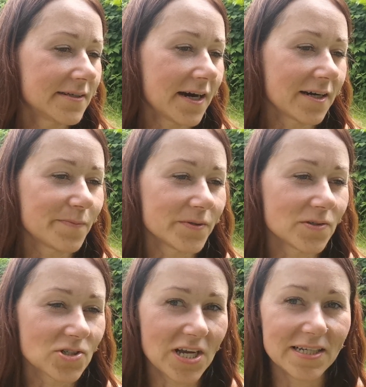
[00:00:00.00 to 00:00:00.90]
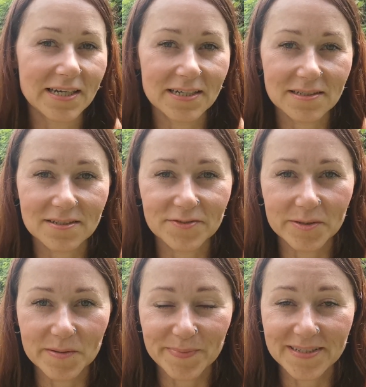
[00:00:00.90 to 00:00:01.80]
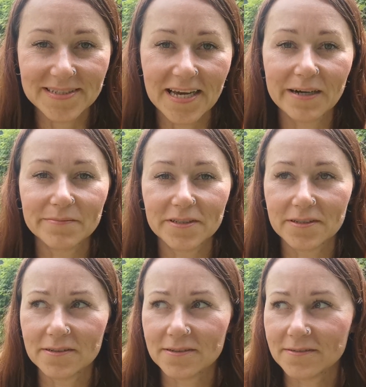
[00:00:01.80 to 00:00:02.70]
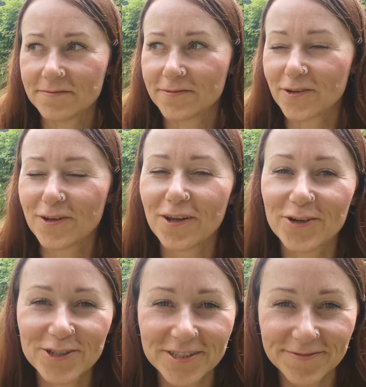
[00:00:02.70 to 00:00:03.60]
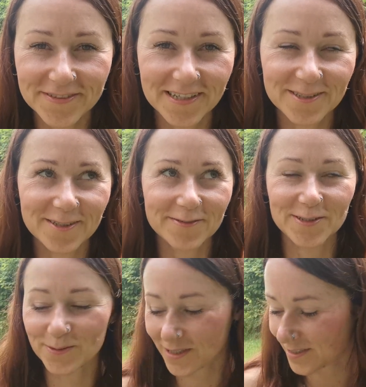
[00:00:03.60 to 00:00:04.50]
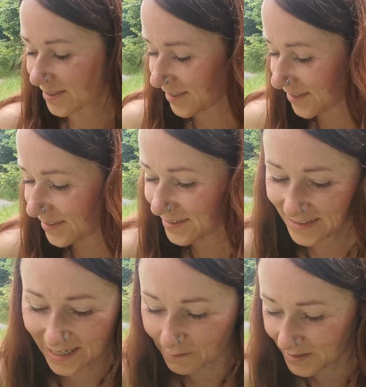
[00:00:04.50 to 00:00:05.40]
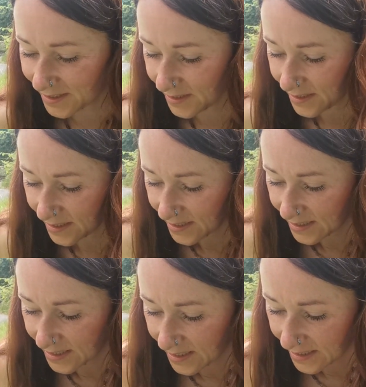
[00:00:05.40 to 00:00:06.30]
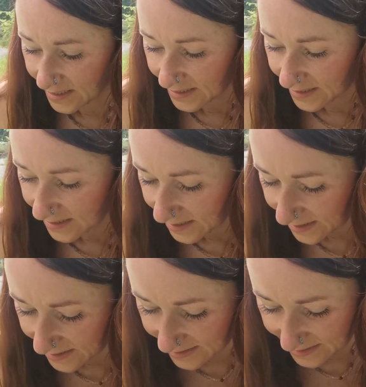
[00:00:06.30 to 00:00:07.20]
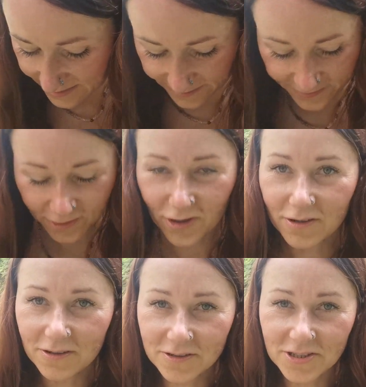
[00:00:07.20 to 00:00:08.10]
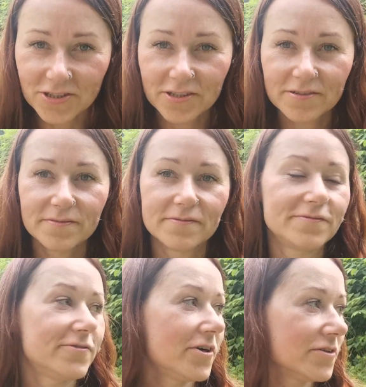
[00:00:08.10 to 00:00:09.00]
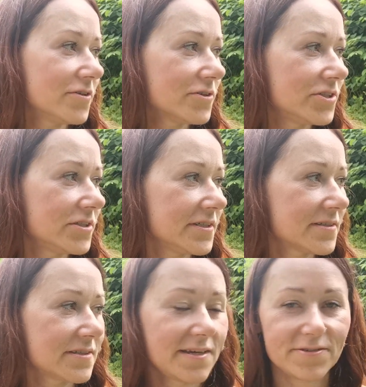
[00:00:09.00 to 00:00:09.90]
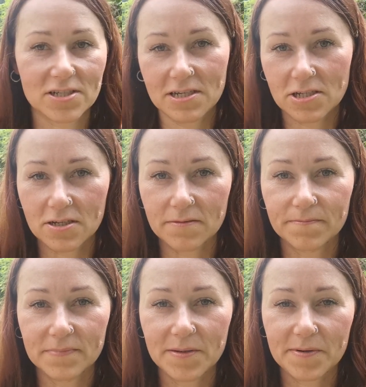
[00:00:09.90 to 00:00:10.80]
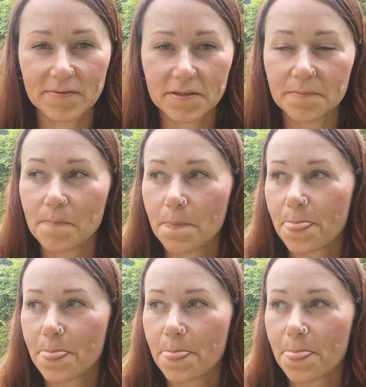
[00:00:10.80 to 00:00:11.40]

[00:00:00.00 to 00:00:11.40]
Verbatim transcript: Tak, podążania ze swoimi pasjami, wolności finansowej, słuchajcie, dla mnie E, wolność, wolność jest najważniejsza, naprawdę.